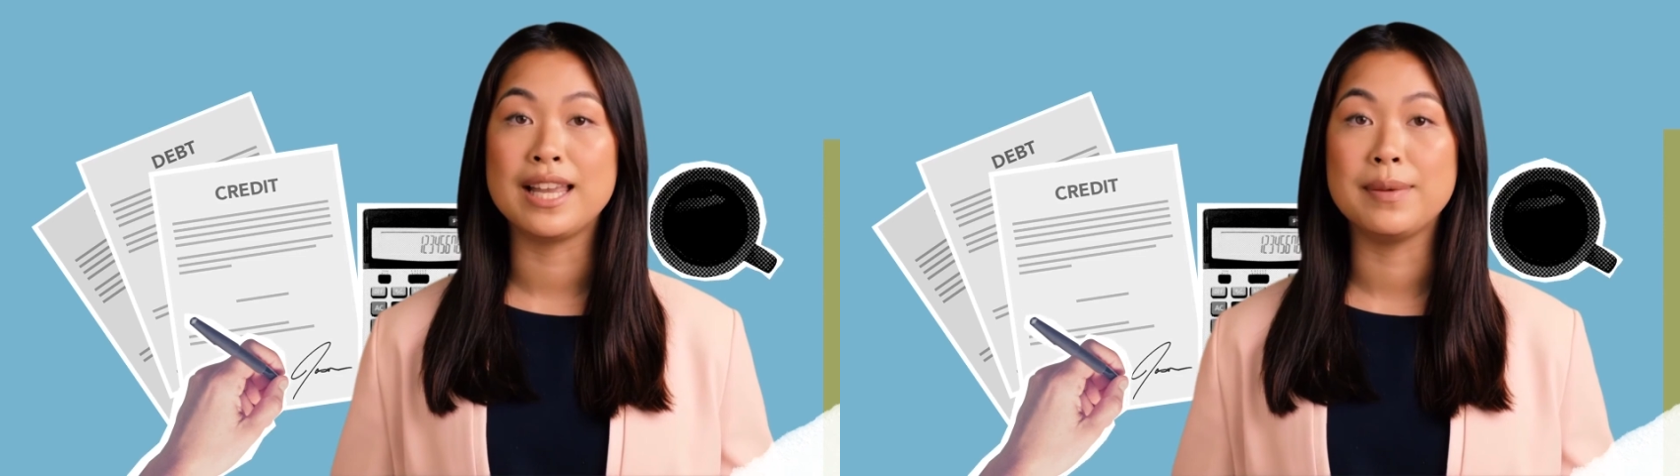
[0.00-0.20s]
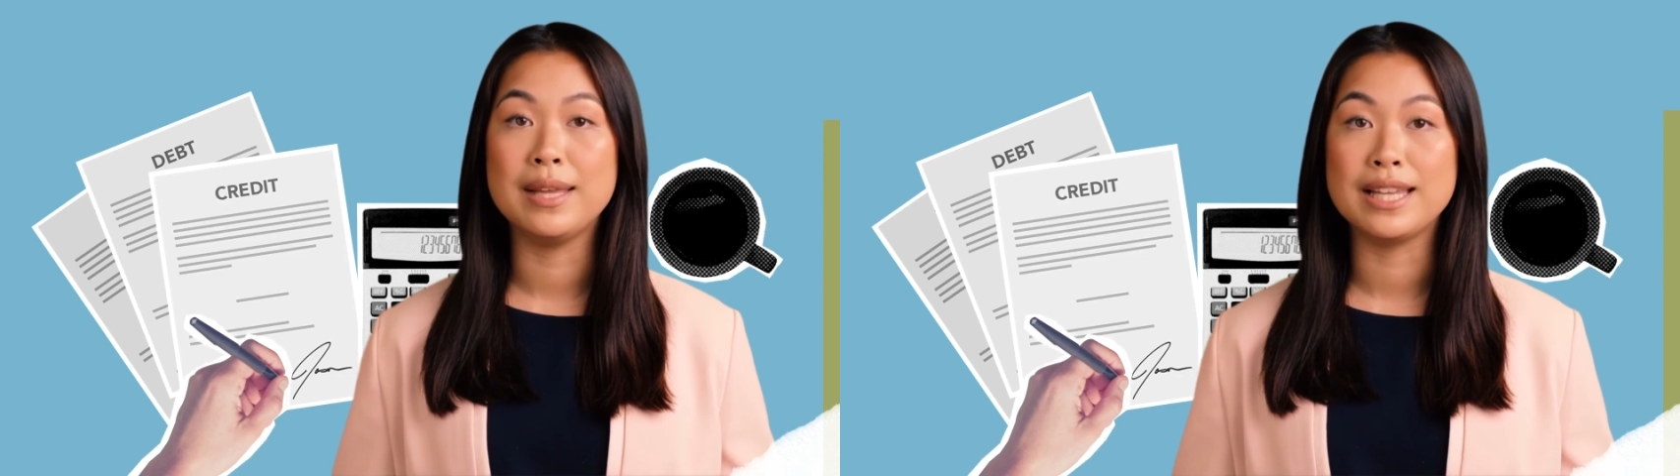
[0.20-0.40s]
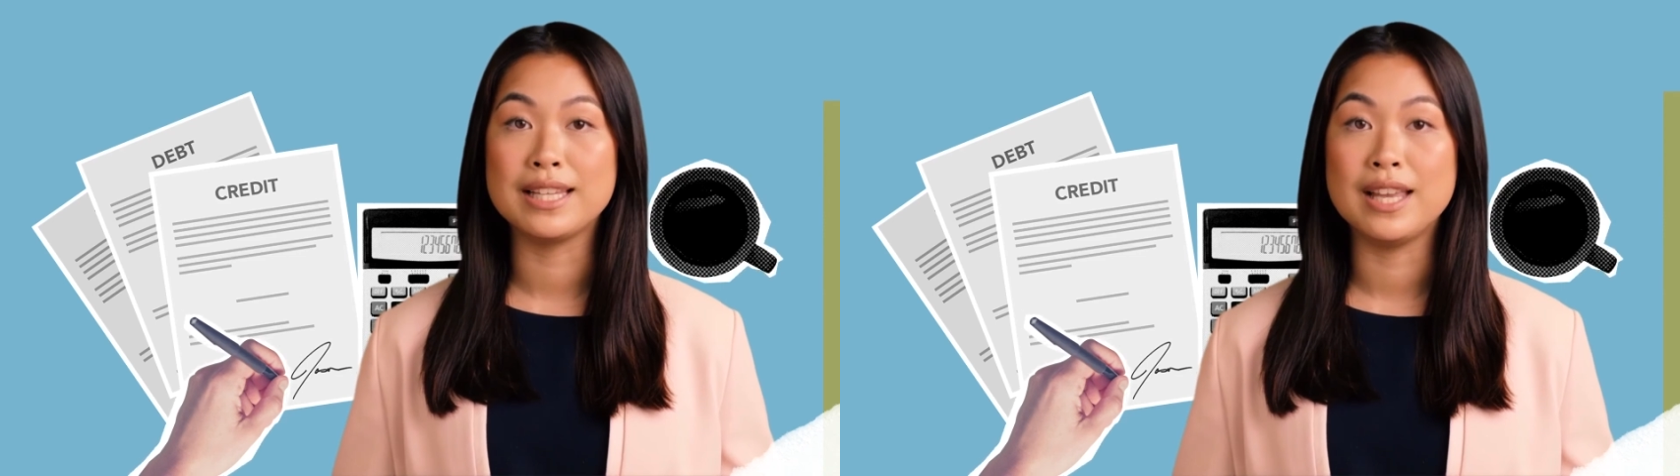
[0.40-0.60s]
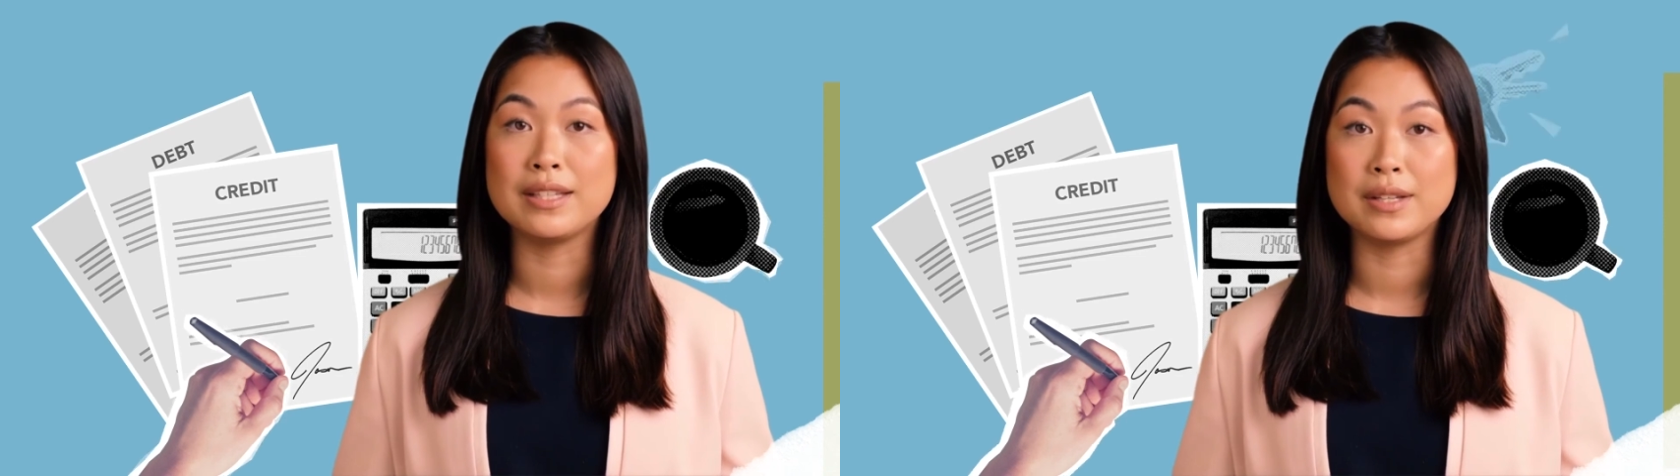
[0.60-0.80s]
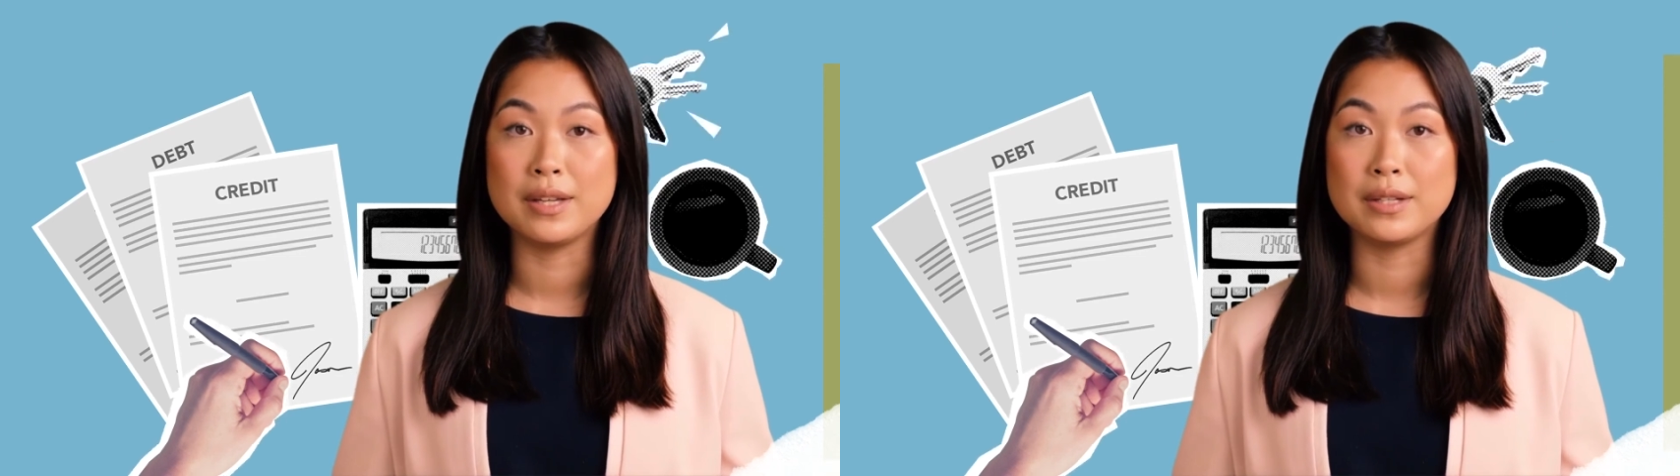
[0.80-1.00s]
や
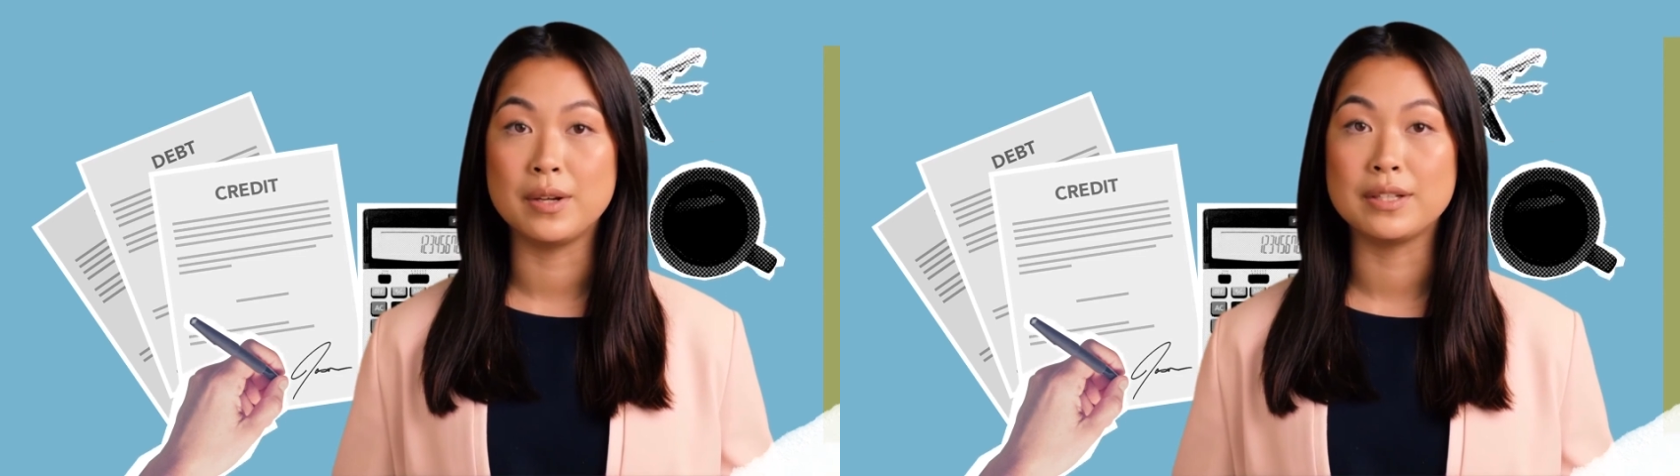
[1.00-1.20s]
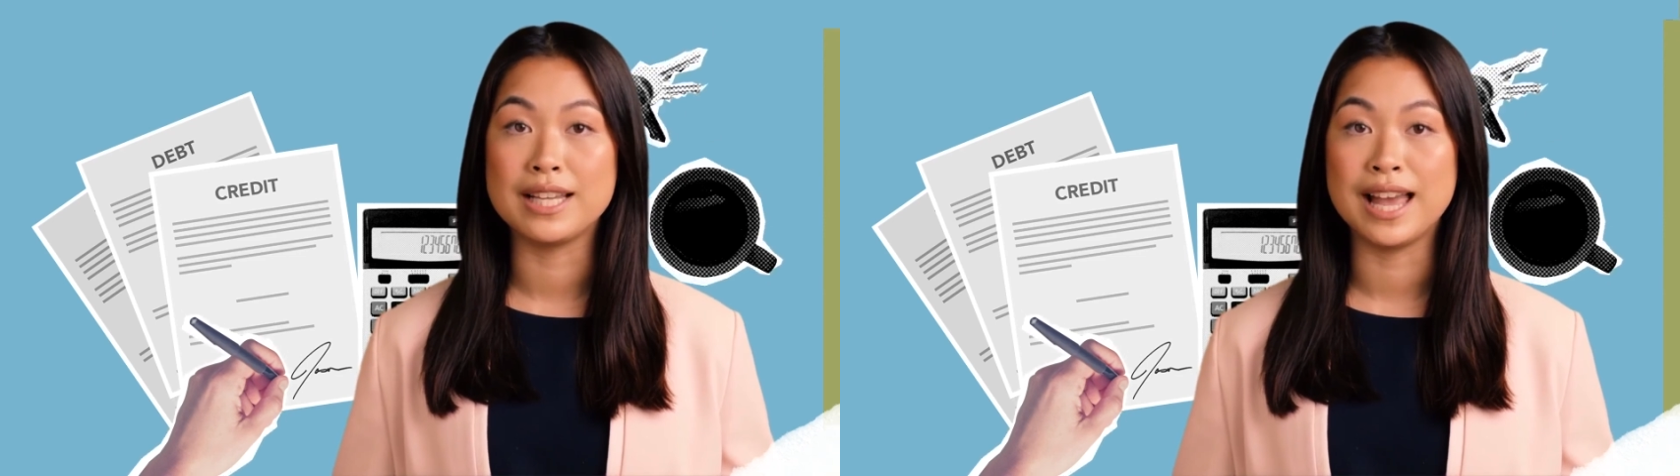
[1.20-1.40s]
メディケードなどの支